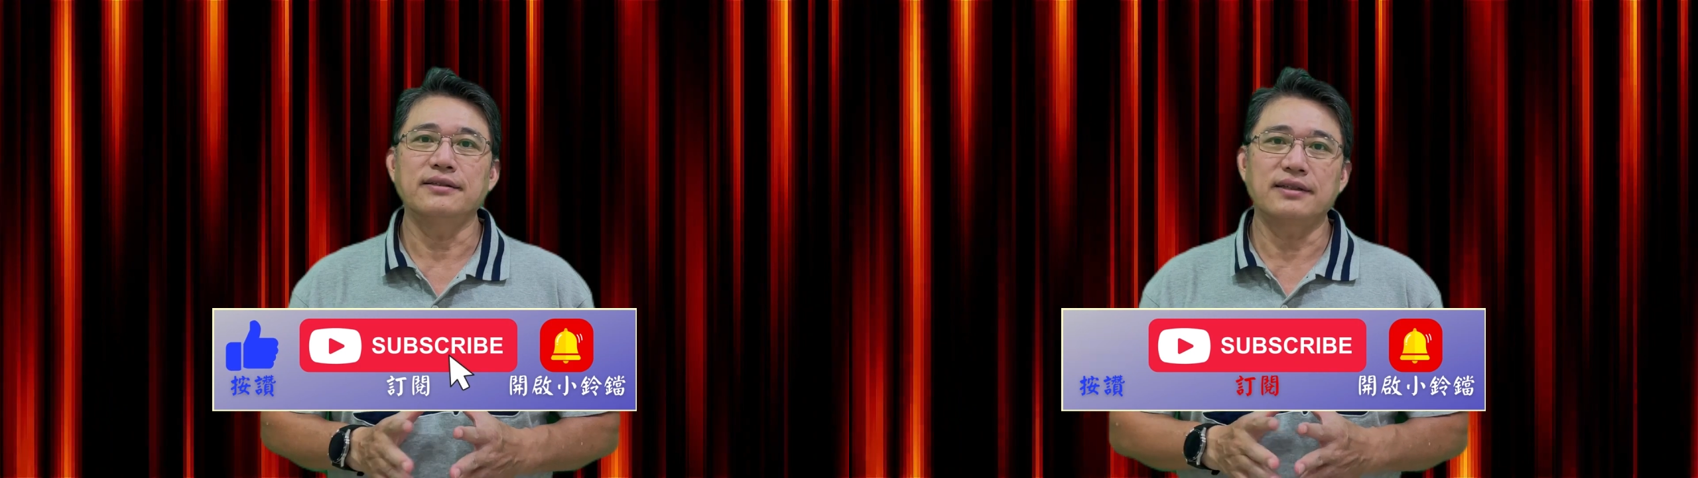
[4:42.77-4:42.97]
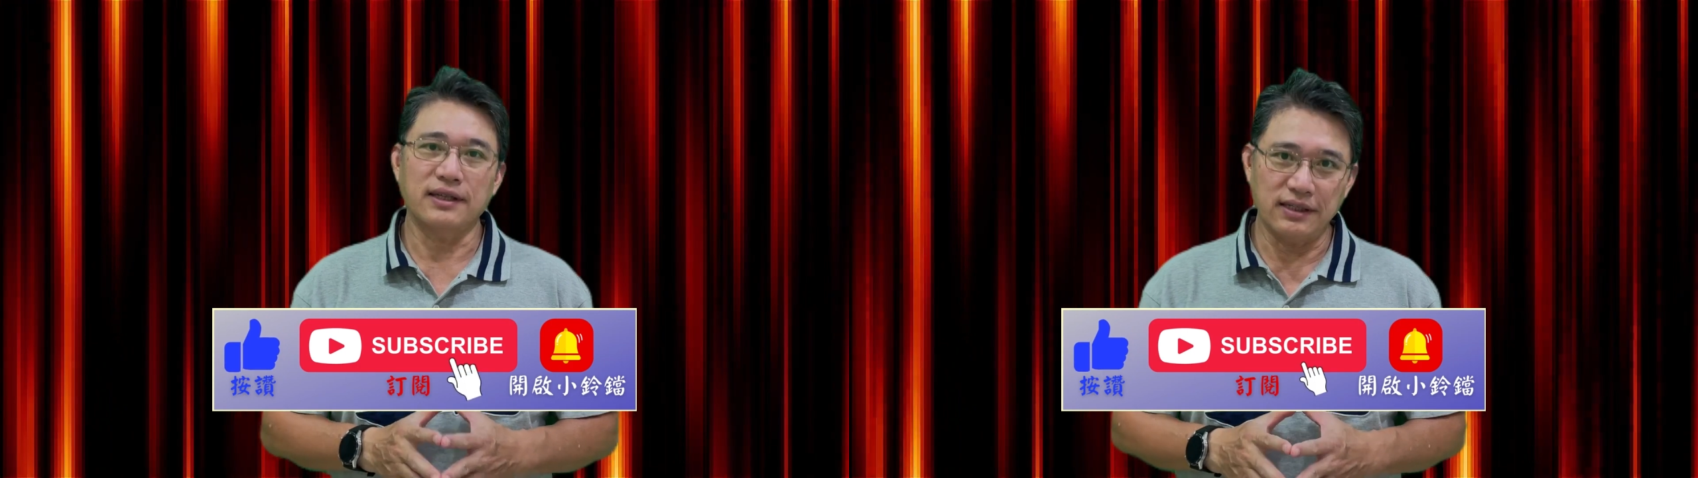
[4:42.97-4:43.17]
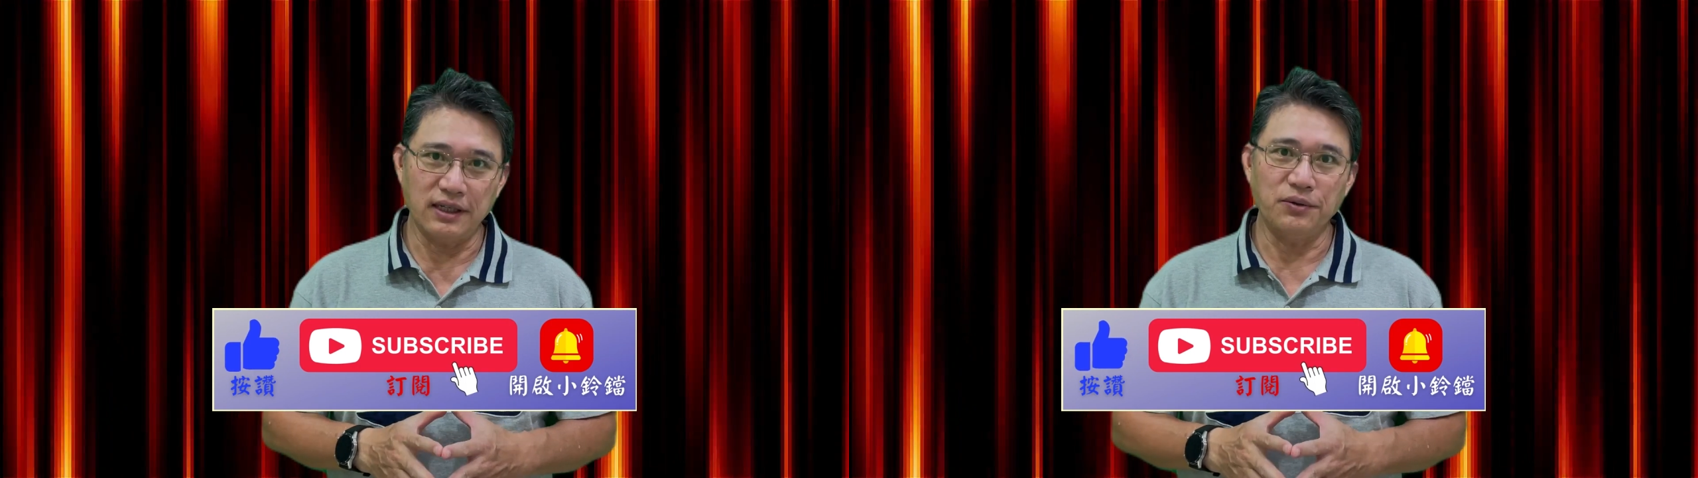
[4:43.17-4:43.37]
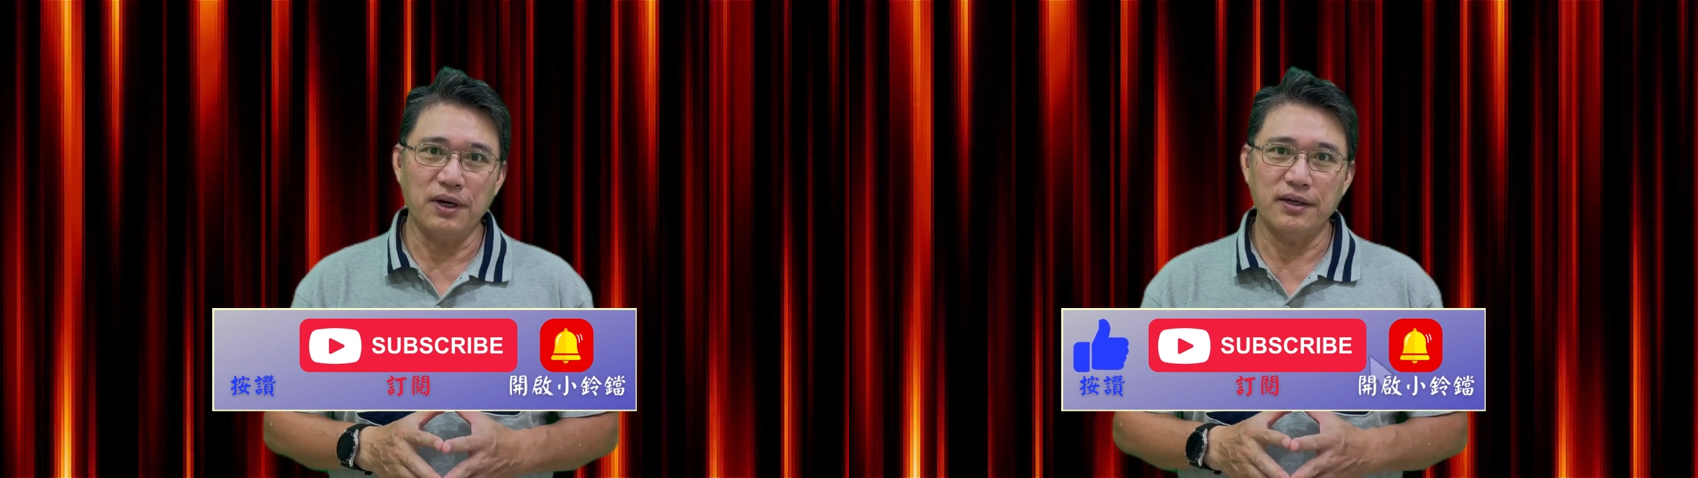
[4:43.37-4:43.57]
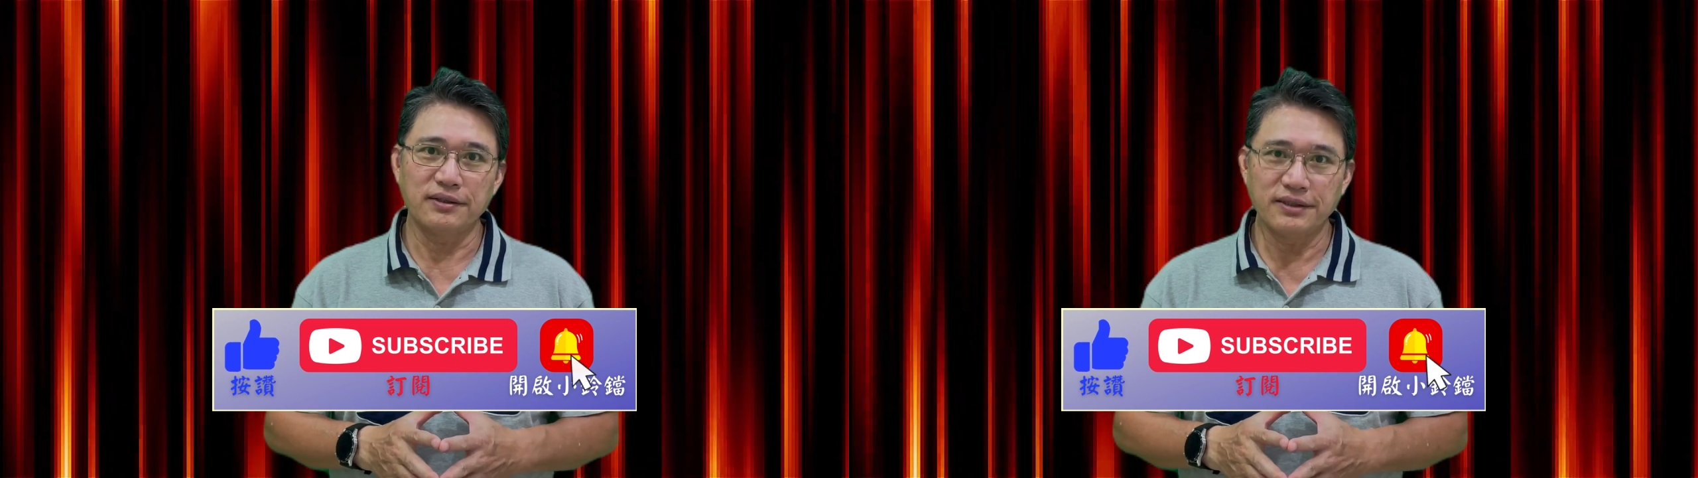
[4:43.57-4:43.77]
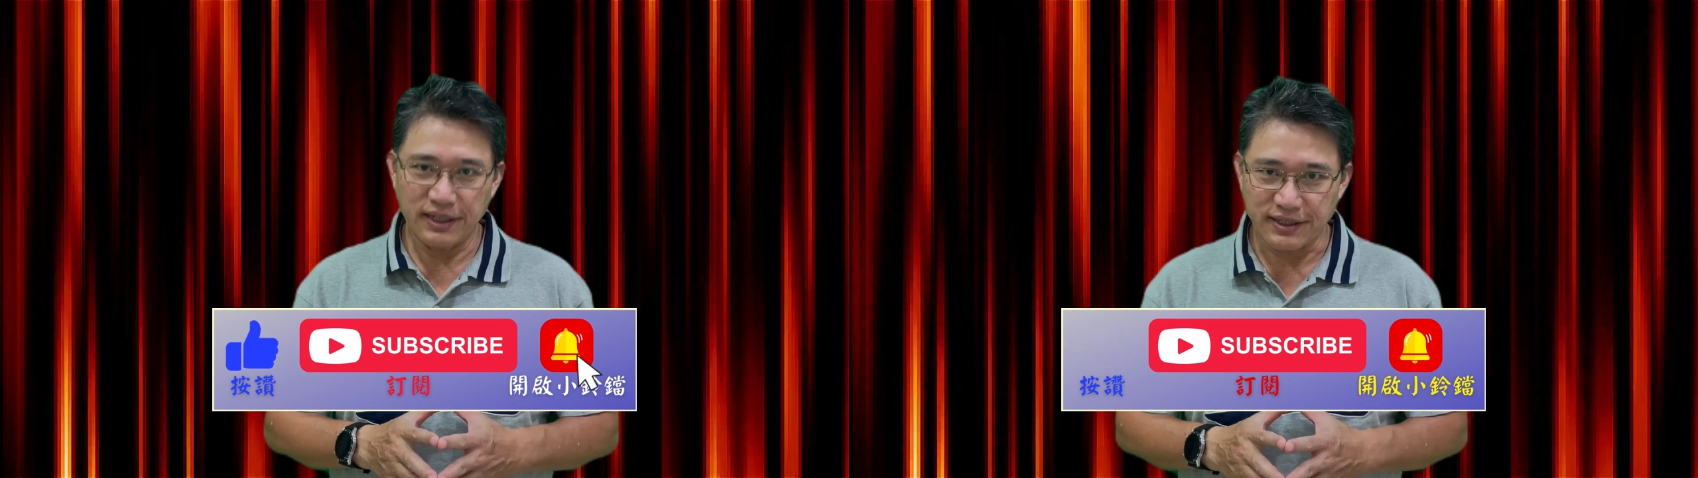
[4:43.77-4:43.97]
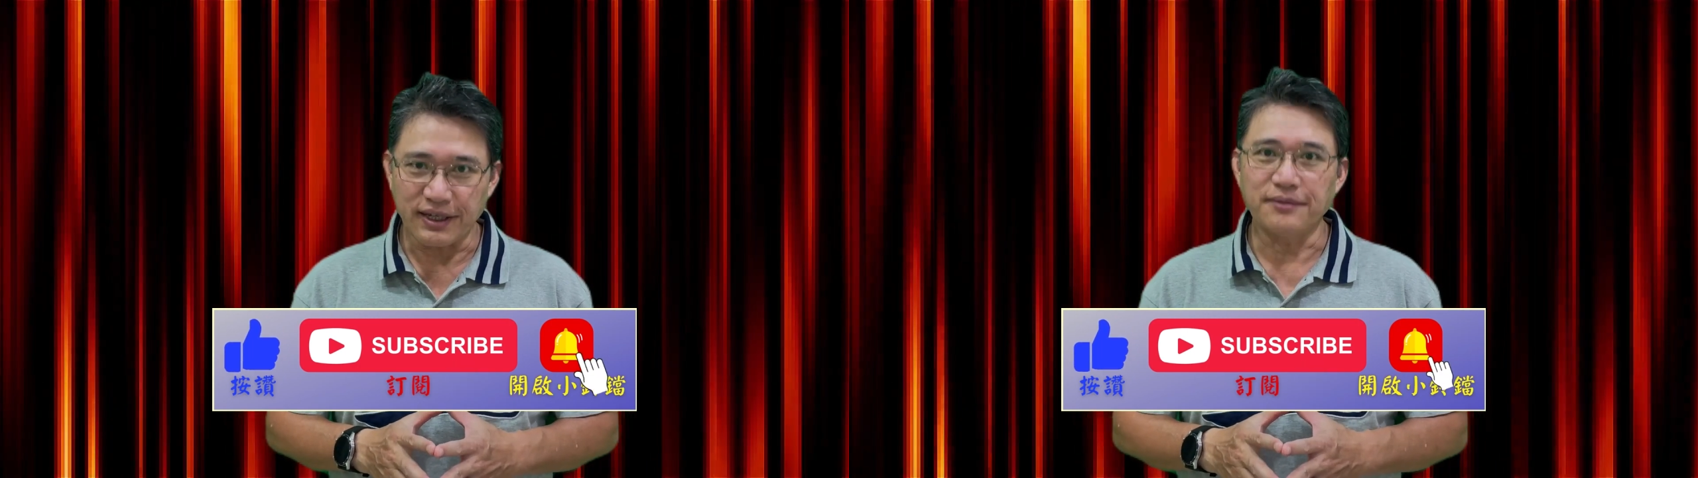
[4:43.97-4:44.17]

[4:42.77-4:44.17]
点个订阅，谢谢。